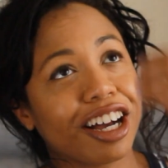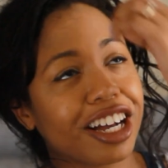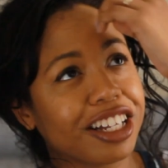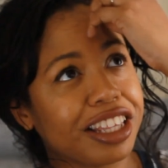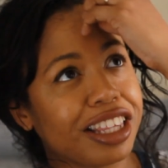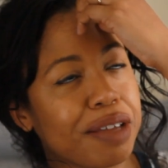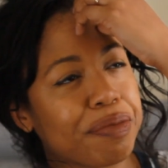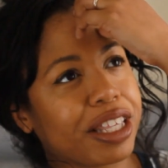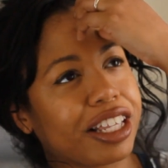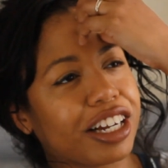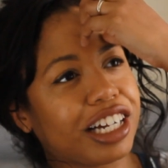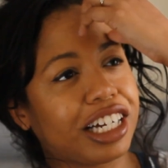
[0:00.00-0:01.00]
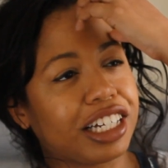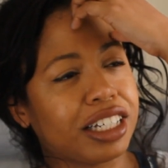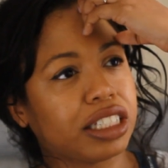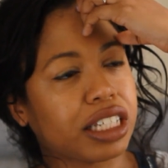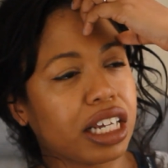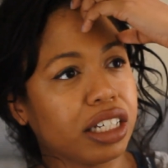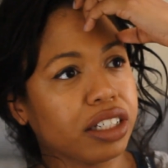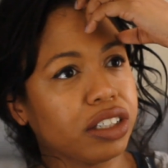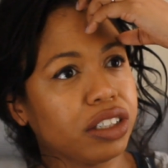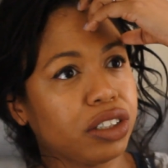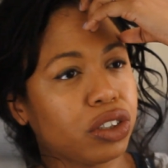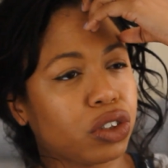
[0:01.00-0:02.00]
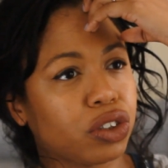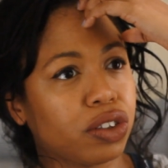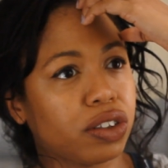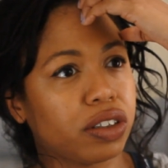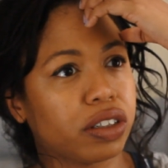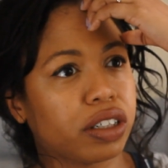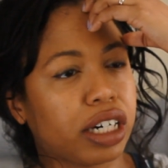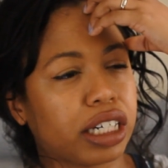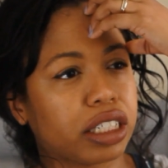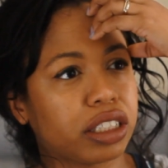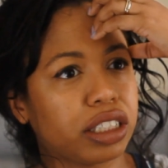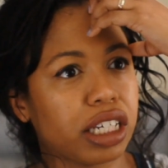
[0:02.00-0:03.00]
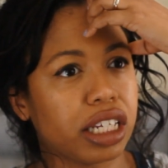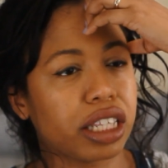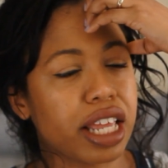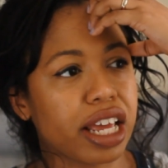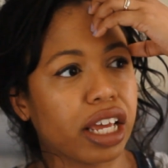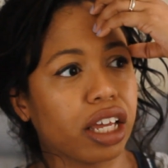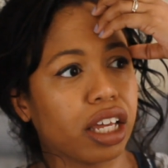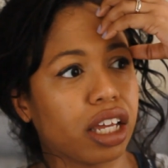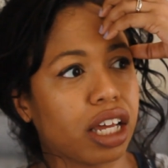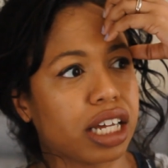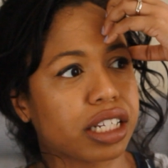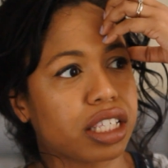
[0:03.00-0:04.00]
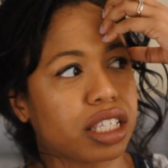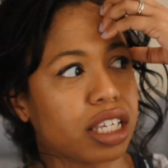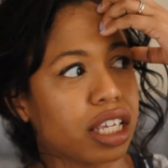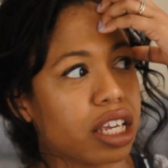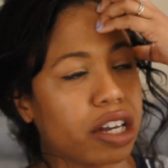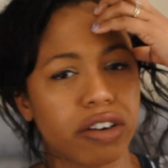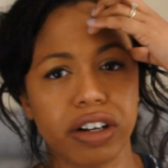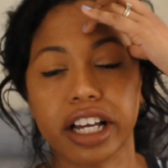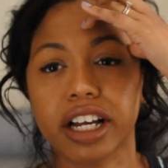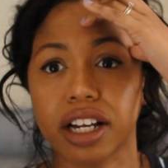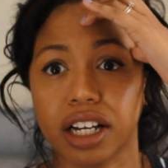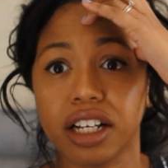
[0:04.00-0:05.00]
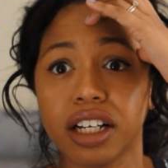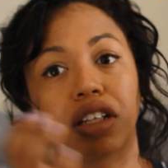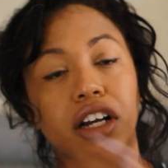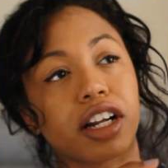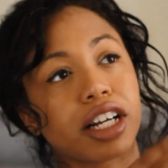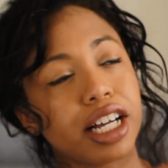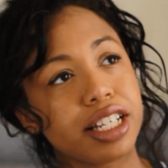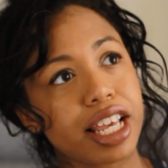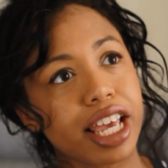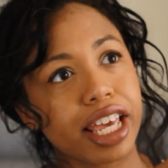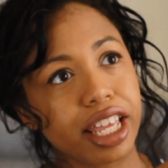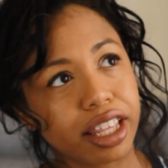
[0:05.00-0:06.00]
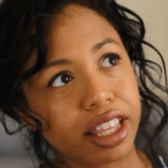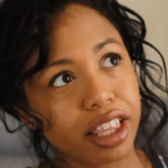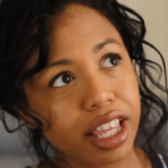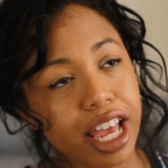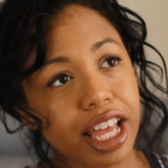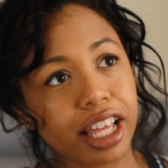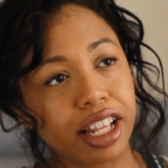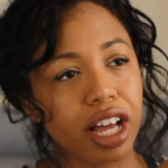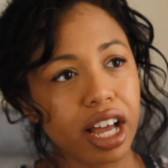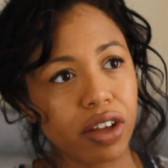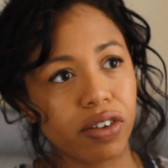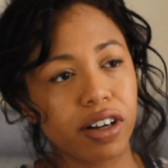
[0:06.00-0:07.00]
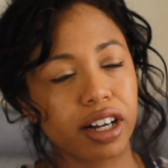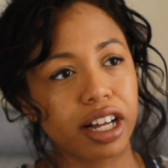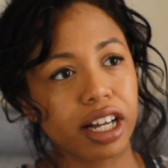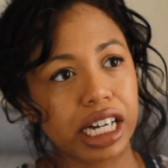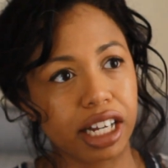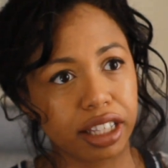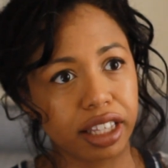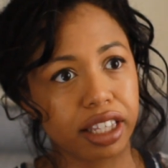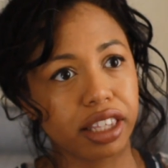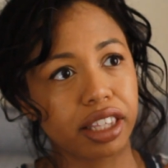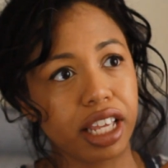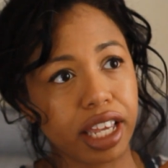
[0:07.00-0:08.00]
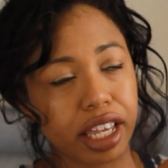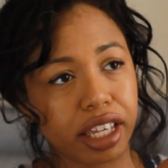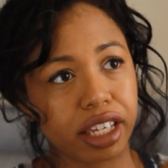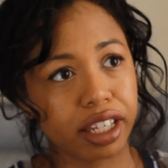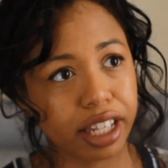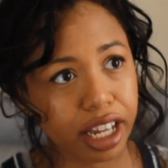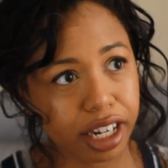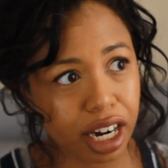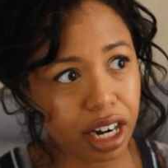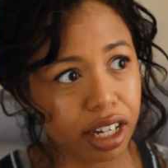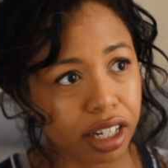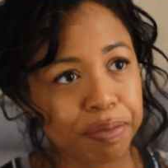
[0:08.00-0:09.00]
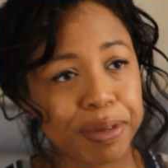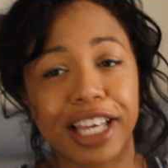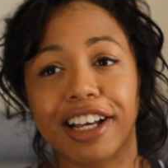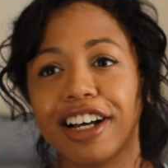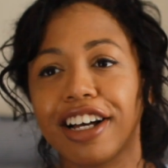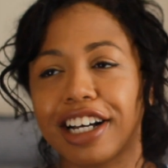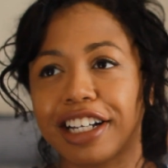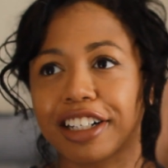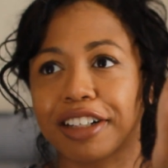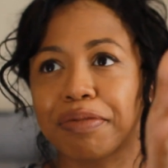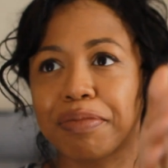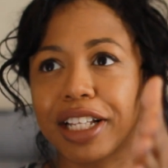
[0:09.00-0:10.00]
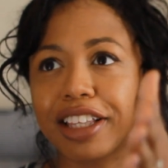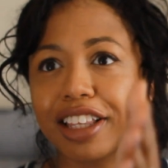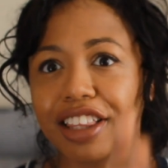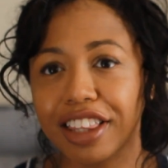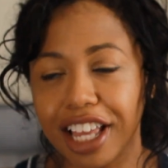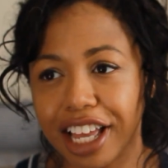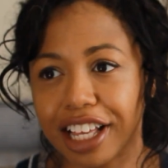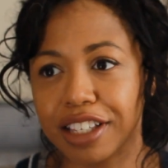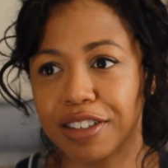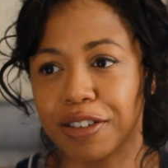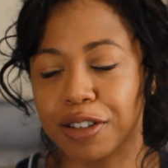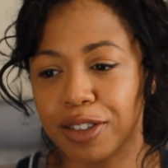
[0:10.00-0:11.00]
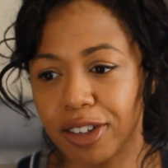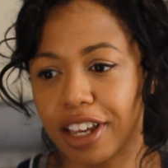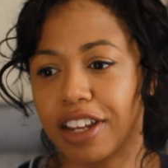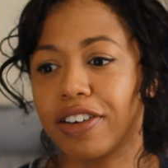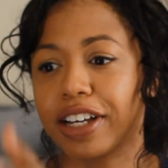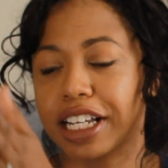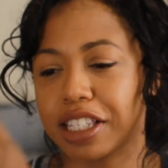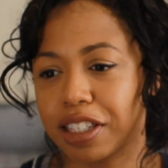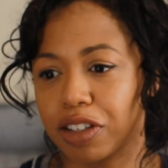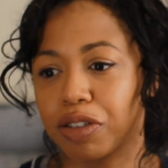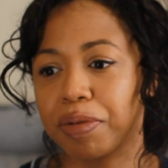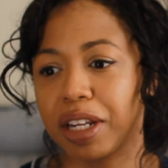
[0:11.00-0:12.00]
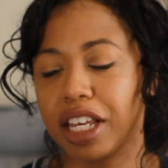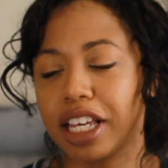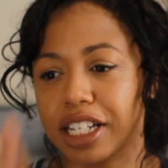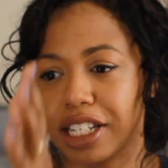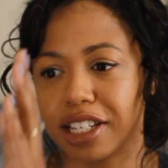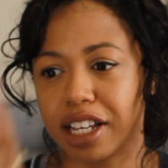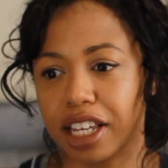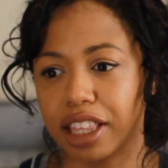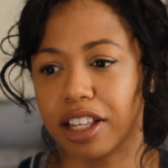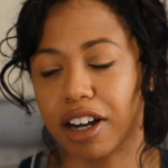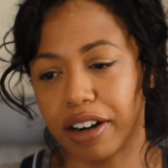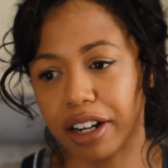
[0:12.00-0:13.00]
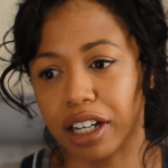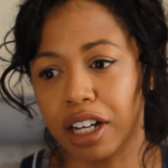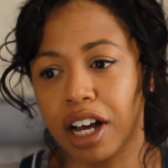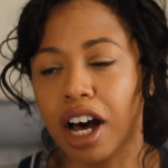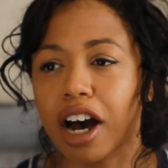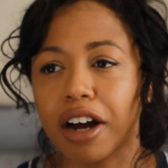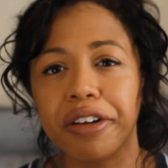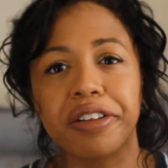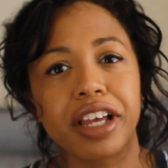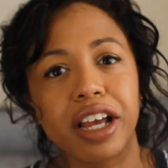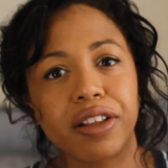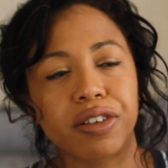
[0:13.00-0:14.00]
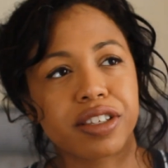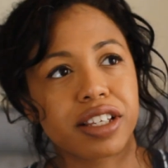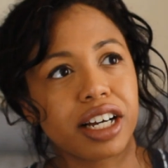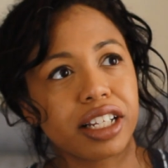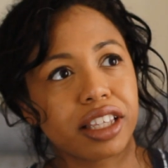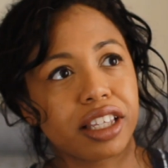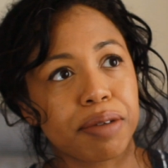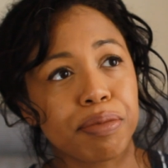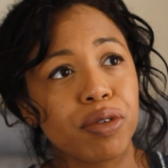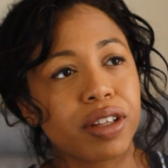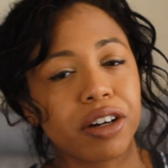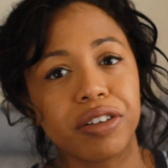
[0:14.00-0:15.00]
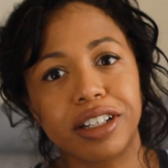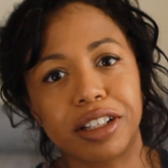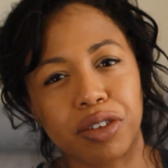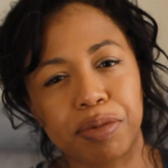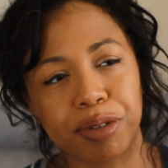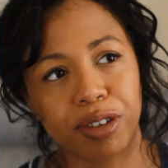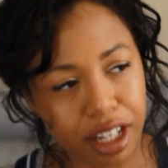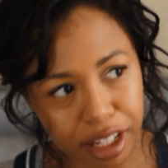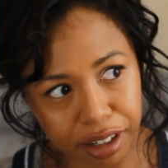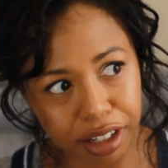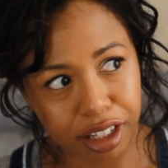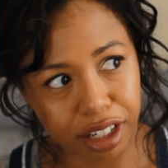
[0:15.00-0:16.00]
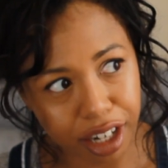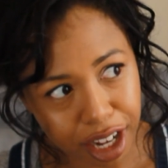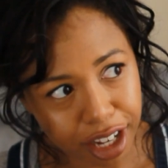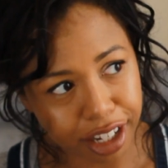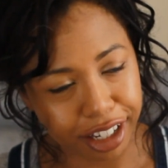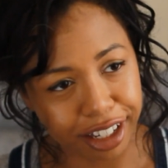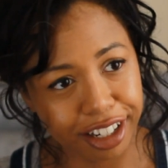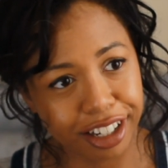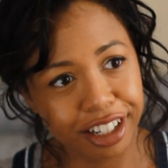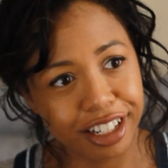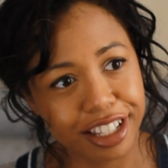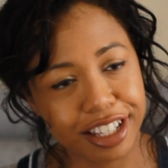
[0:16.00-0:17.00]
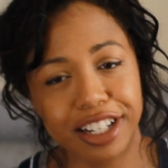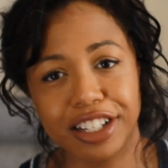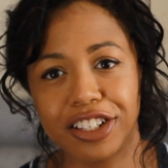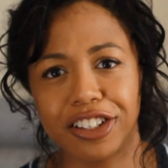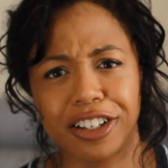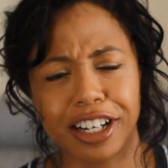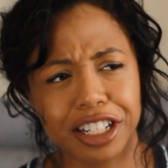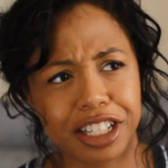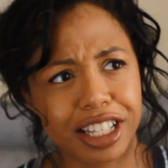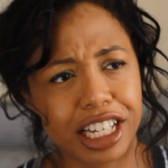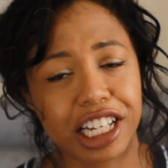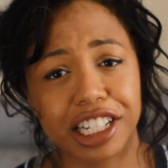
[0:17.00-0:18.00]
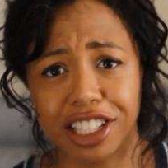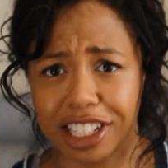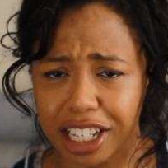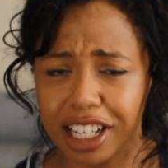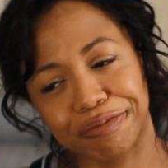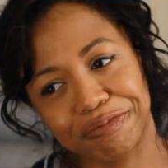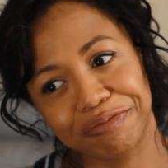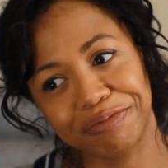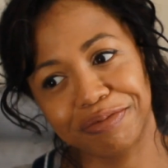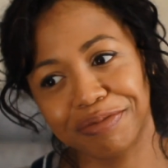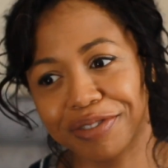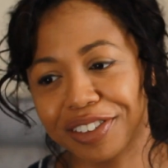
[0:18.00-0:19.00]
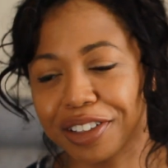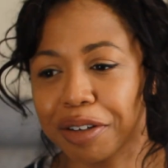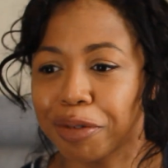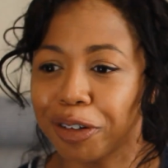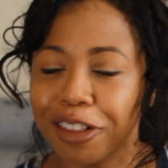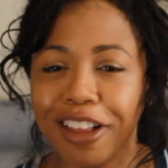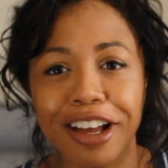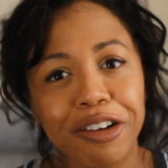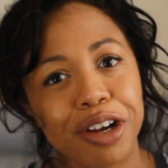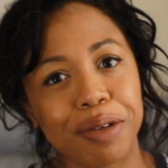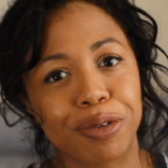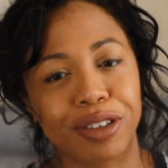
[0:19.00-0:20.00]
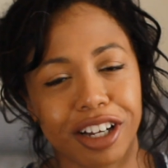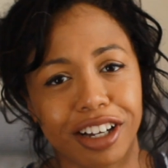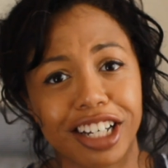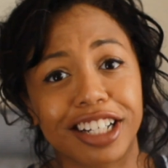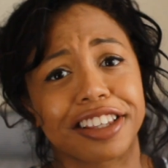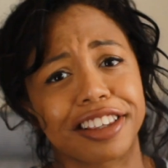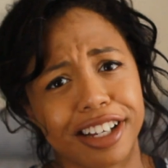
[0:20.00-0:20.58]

測ってみたら38.8ぐらいかなだから風邪ひいて体温が上がってきてから3日間待ってその次の月曜日に医者さん行ったから、ある程度下がった、もう治ったと思ったら、38.8? うーん、思ったよりも高かっ